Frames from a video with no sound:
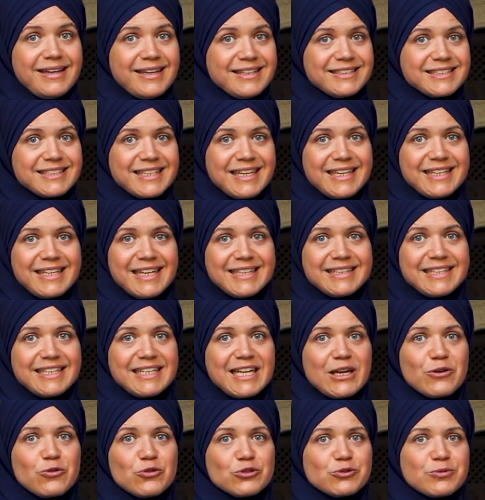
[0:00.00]
Y es que ya
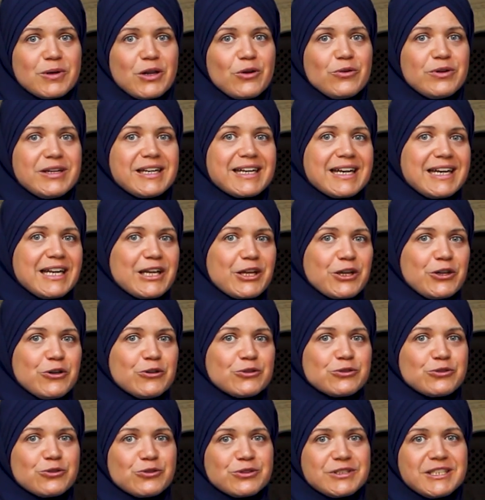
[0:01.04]
tenían unos valores
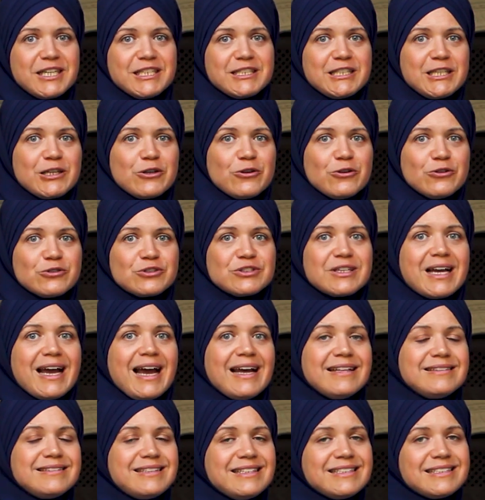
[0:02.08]
religiosos y éticos
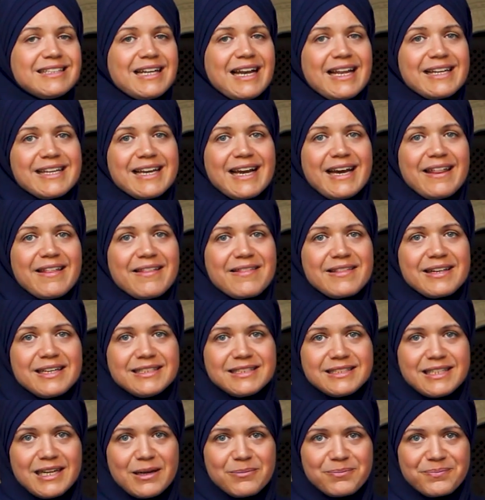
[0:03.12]
antes de la llegada
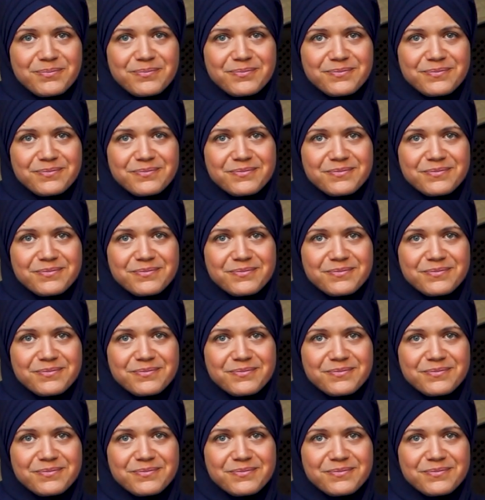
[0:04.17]
del Islam.